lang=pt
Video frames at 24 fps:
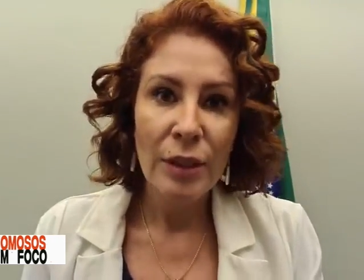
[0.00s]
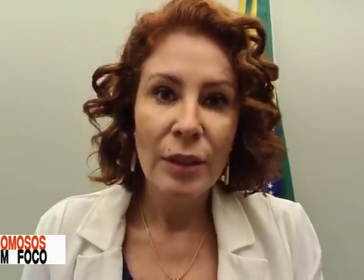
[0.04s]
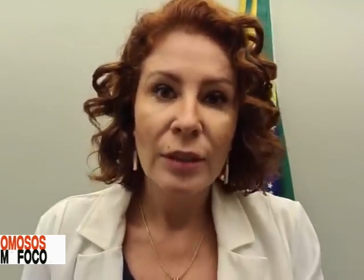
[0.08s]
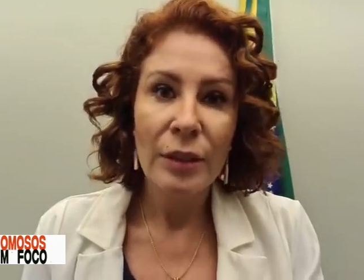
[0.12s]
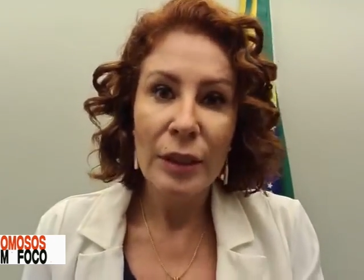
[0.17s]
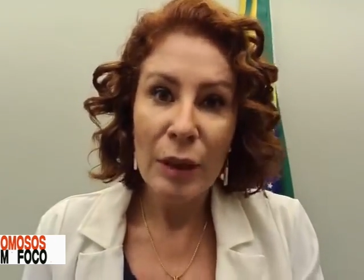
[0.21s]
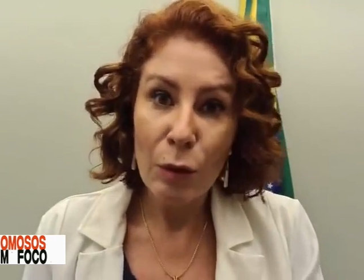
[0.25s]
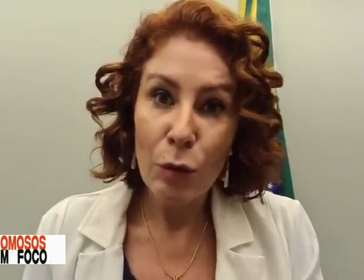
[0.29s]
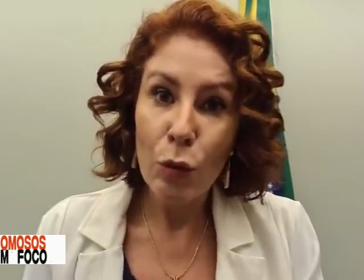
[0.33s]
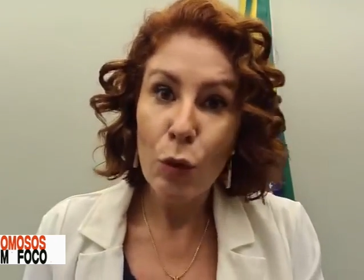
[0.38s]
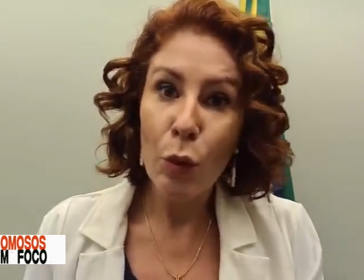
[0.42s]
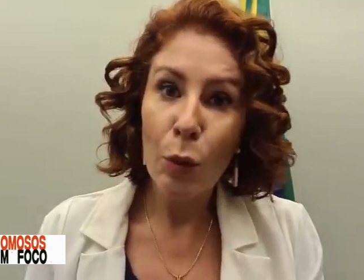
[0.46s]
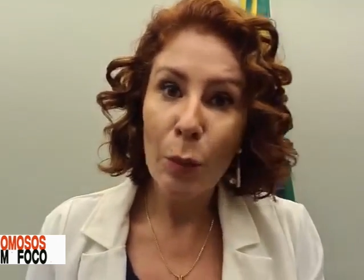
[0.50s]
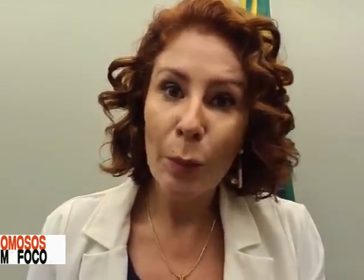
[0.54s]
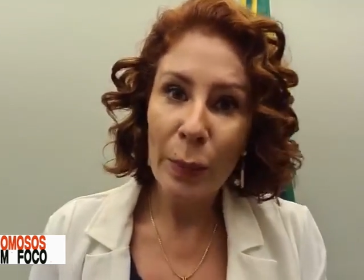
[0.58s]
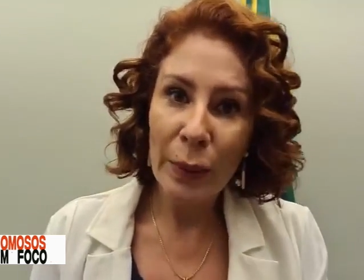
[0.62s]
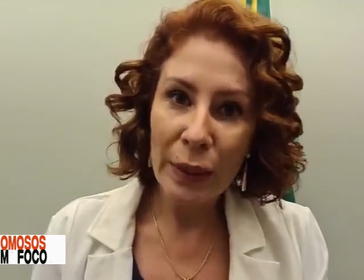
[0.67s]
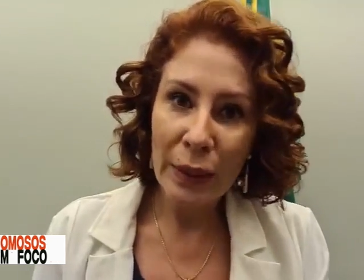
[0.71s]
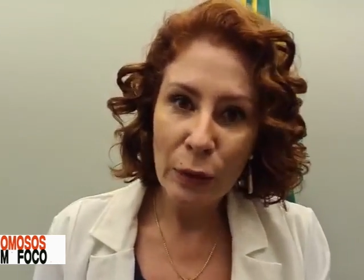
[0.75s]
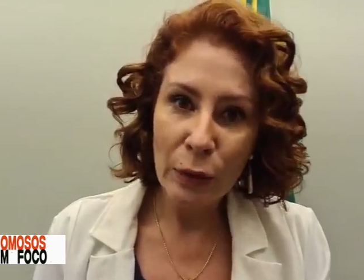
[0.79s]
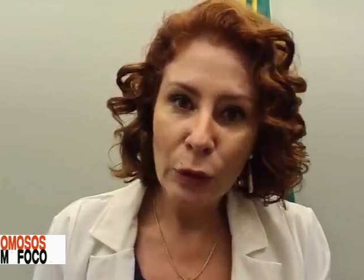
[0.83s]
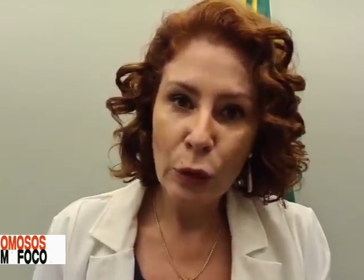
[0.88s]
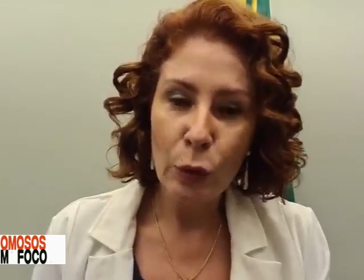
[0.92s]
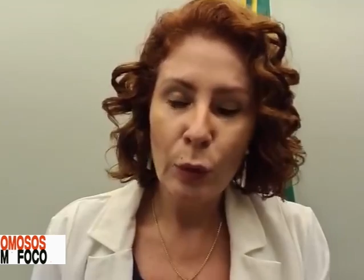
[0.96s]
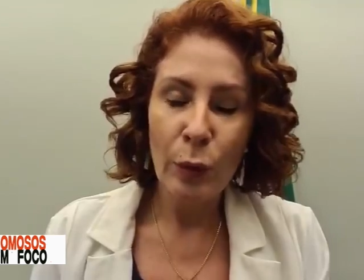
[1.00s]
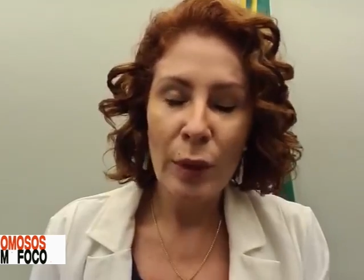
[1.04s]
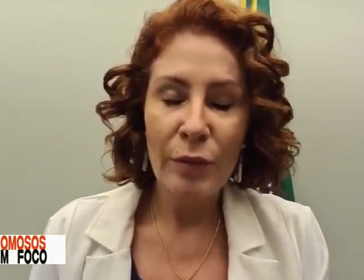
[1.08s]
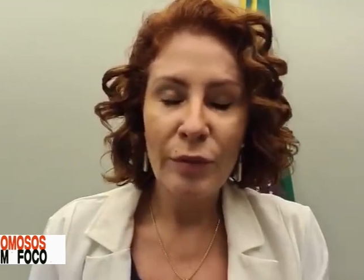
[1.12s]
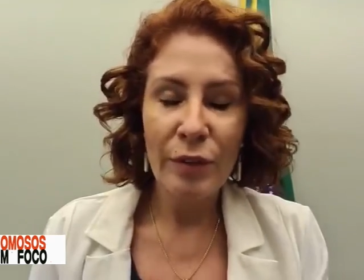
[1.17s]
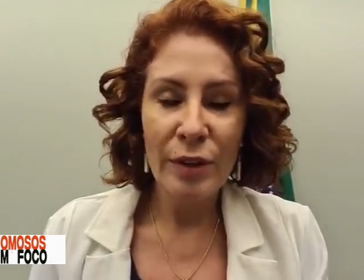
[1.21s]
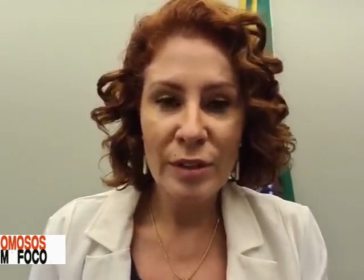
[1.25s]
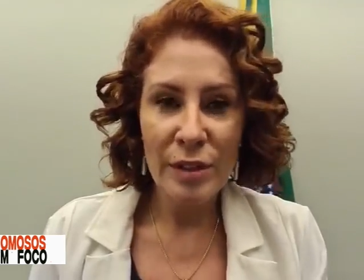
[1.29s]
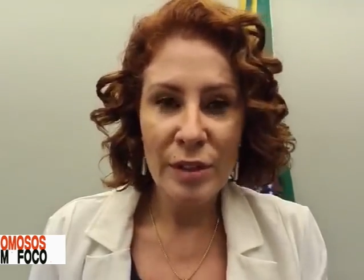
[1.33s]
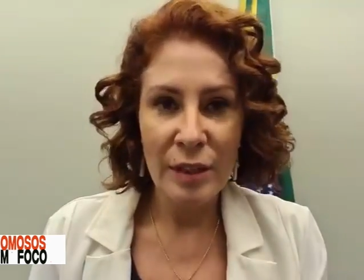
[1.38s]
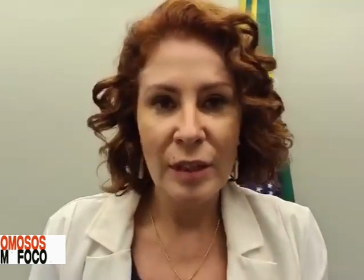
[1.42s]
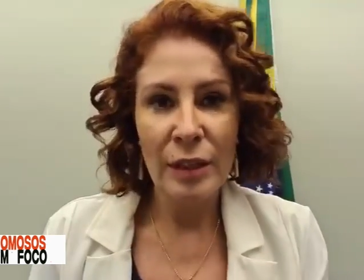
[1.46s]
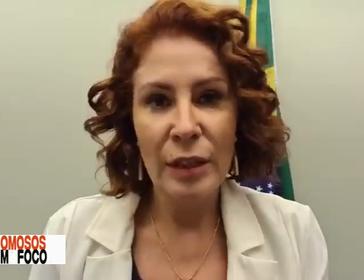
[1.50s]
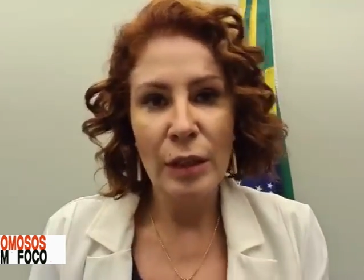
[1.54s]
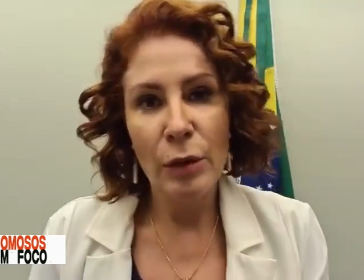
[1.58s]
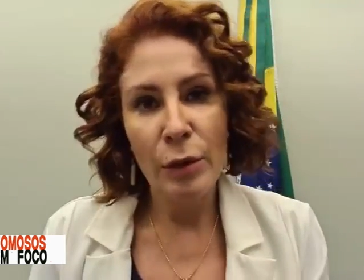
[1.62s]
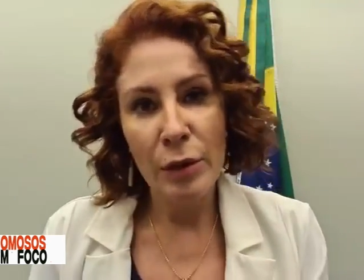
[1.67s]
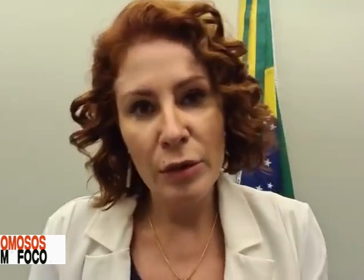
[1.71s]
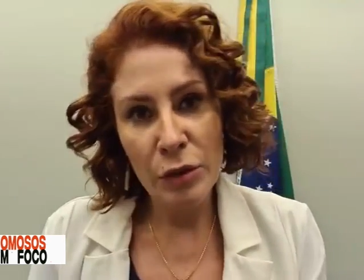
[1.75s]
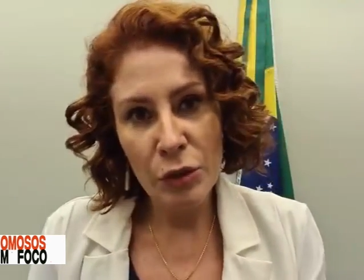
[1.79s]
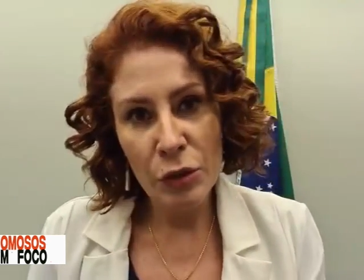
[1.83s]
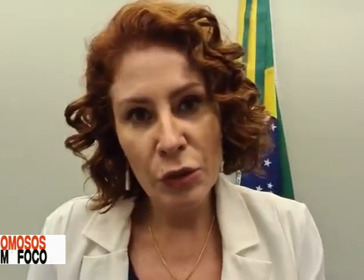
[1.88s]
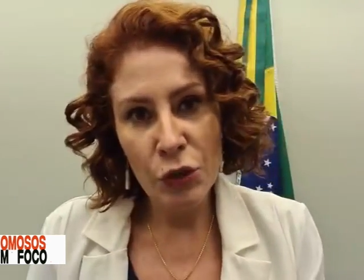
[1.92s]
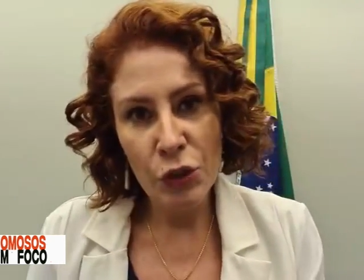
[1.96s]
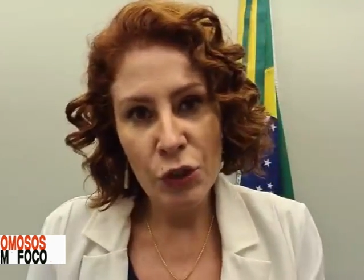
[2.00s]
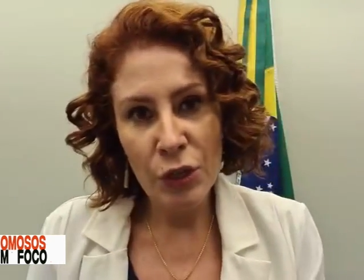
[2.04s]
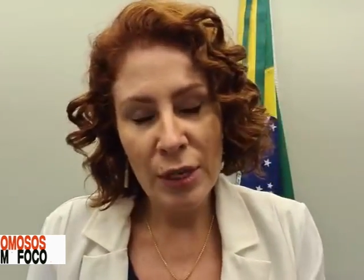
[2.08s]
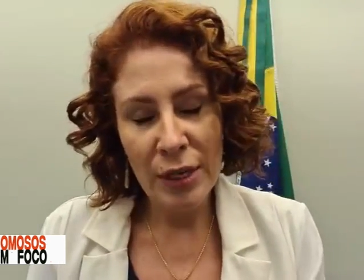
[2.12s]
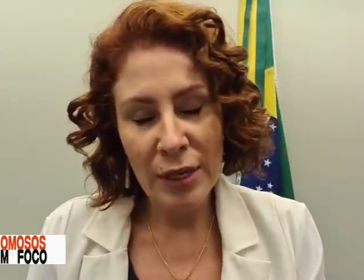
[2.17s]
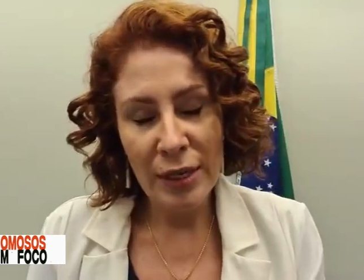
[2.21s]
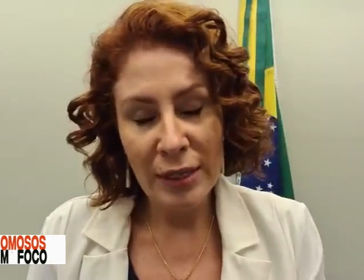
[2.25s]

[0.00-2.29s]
não comprando uma vacina que não existia